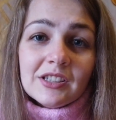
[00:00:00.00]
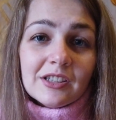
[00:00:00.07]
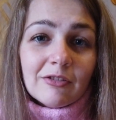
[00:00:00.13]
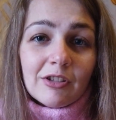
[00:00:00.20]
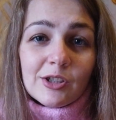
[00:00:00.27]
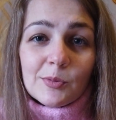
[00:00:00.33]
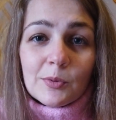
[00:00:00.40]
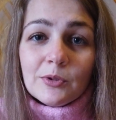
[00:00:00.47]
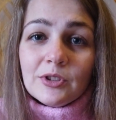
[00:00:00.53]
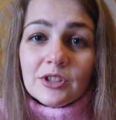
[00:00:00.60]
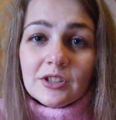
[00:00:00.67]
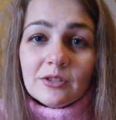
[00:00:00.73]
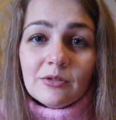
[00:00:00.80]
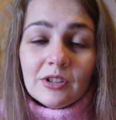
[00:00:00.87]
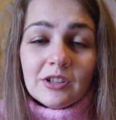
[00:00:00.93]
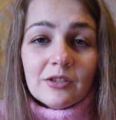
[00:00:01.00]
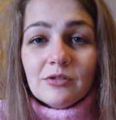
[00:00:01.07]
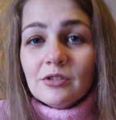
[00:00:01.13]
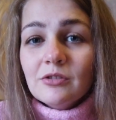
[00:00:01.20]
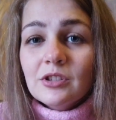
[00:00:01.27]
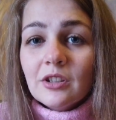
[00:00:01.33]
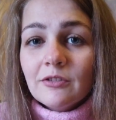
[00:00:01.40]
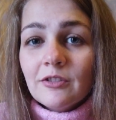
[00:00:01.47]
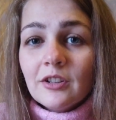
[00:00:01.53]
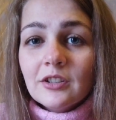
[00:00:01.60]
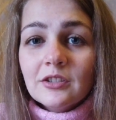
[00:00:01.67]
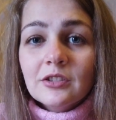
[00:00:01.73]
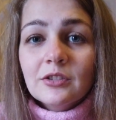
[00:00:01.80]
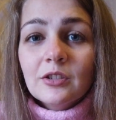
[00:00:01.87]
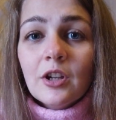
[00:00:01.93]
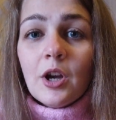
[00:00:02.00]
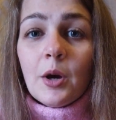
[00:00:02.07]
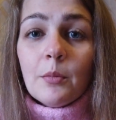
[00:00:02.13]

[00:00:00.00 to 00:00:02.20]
sendo respondido, que Deus não está falando,